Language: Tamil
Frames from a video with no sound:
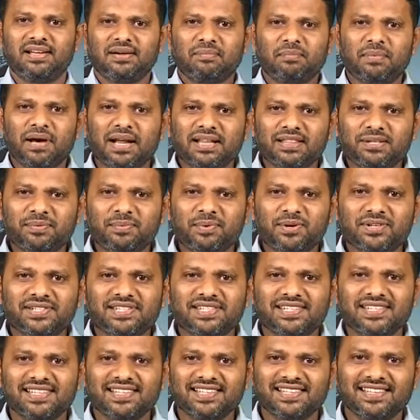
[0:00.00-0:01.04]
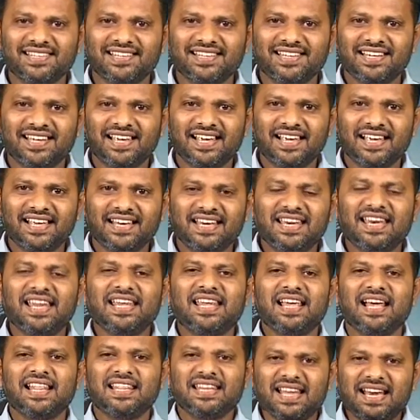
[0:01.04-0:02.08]
மறந்து போச்சு
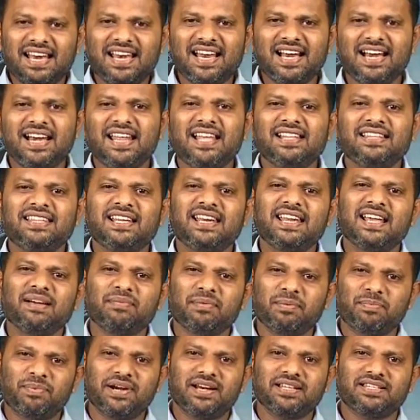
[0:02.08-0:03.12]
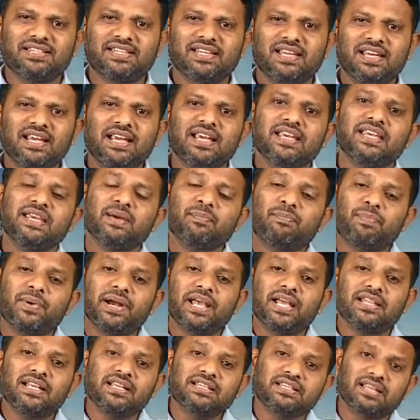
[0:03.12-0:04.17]
இன்னைக்கு அது என்னன்றே தெரியாமல் போயிடுச்சு எப்படி
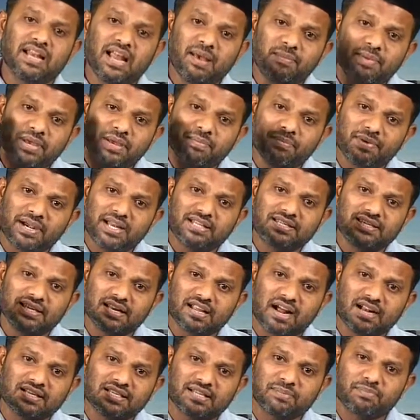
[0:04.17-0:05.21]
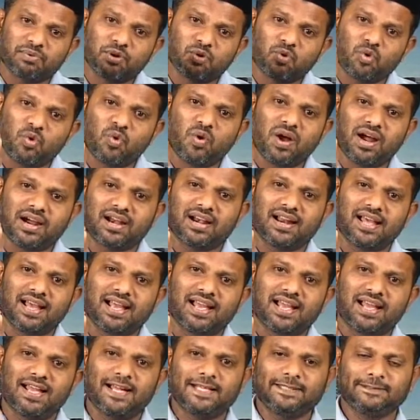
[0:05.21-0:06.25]
அந்த இஸ்லாமிக் மெடிசின் கான்செப்டை உருவாக்குனாங்க
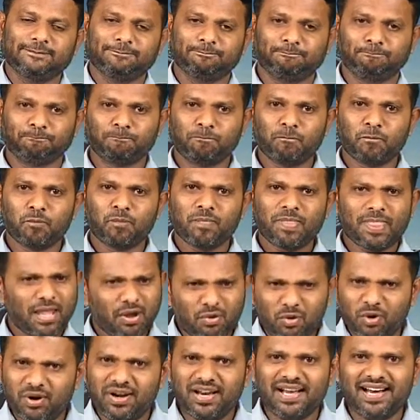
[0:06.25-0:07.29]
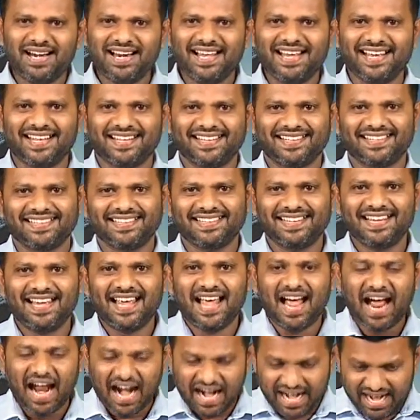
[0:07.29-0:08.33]
ஒன்றும் கிடையாது
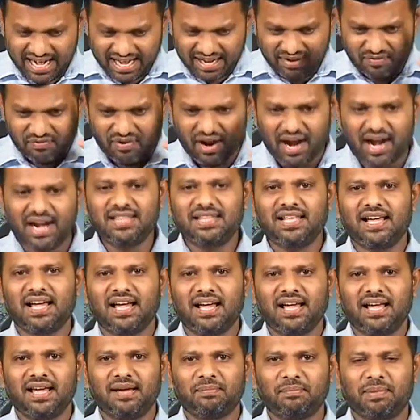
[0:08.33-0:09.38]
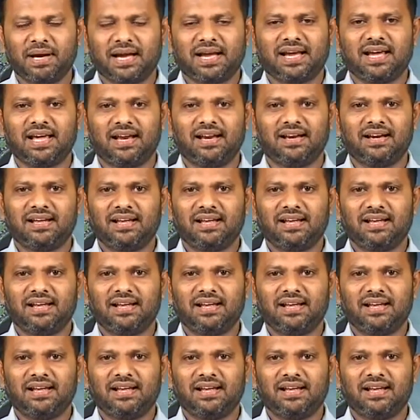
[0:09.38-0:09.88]
அன்னைக்கு வாழ்ந்த மக்கள்